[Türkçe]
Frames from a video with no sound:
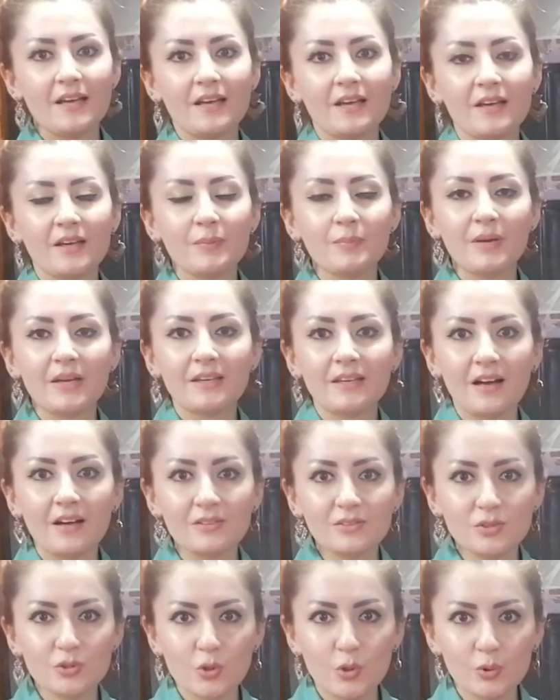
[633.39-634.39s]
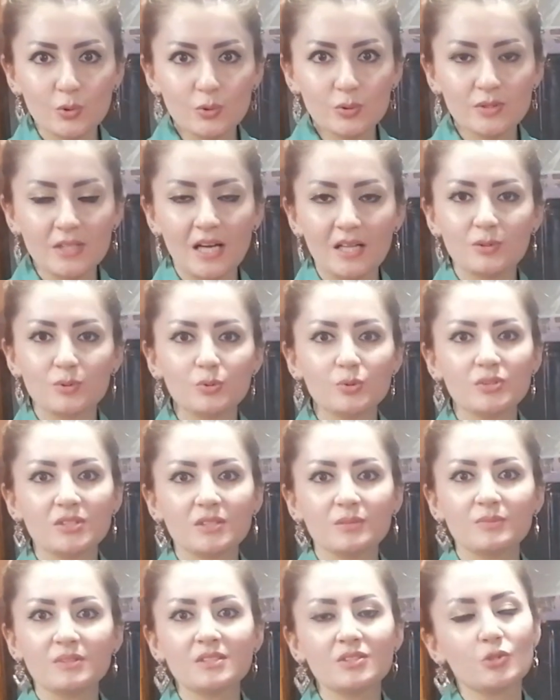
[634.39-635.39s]
E, mekan çok güzel,
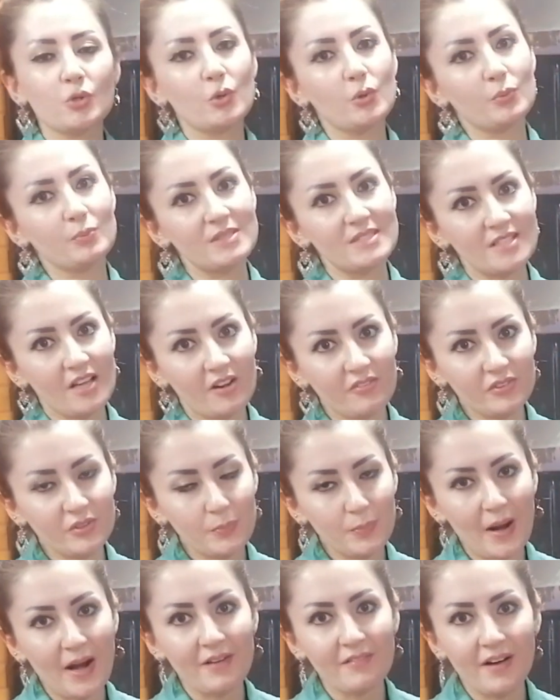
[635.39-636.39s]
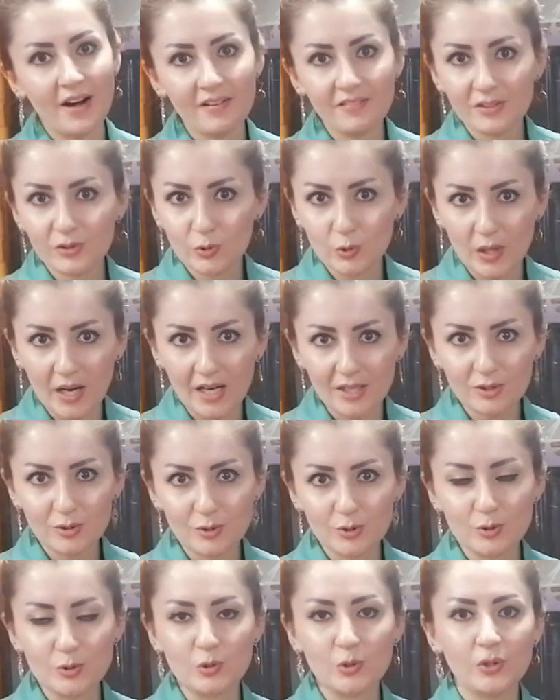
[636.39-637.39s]
ustamız çok misafirperver ve güler
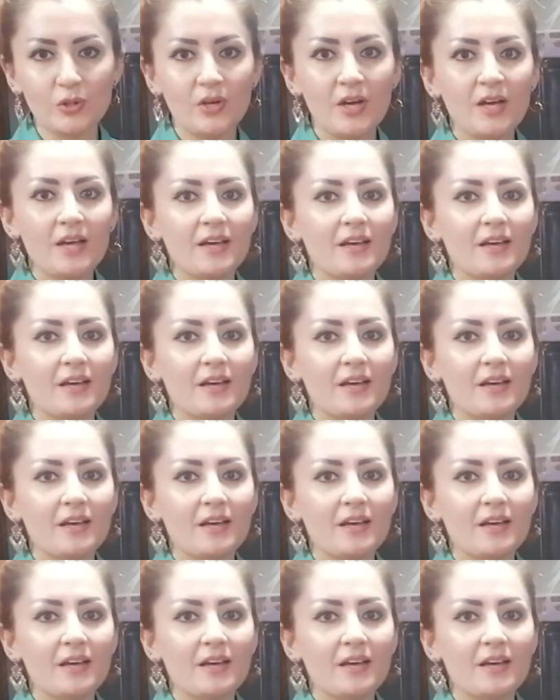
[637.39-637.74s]
yüzlü.